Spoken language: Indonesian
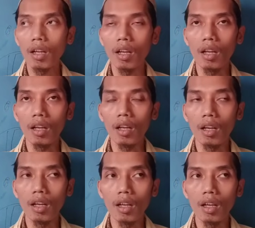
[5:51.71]

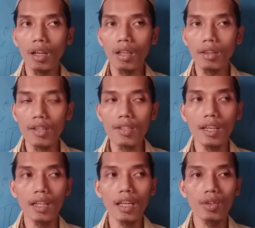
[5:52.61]
Ah, tes
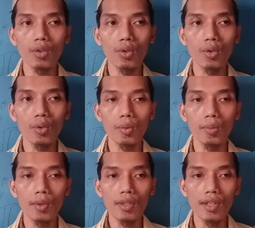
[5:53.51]
DNA itu
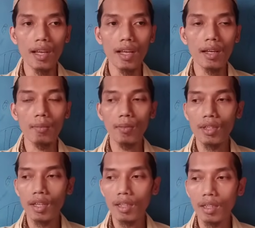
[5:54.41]
bisa
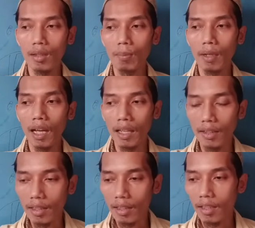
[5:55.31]
menjadi
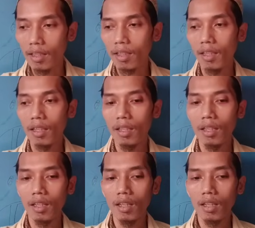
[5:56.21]
pengganti
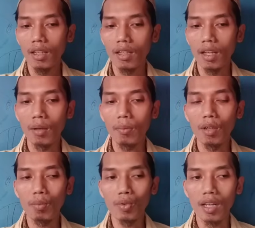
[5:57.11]
dalam
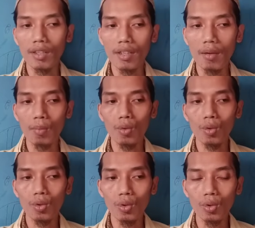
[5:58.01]
ilmu nasab
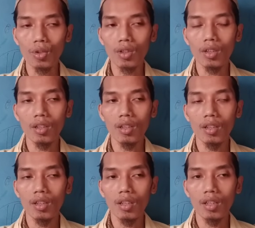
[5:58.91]
untuk
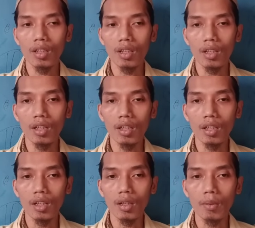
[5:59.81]

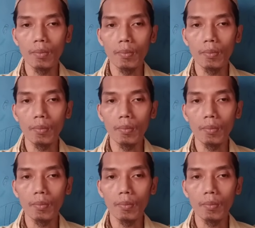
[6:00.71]
um,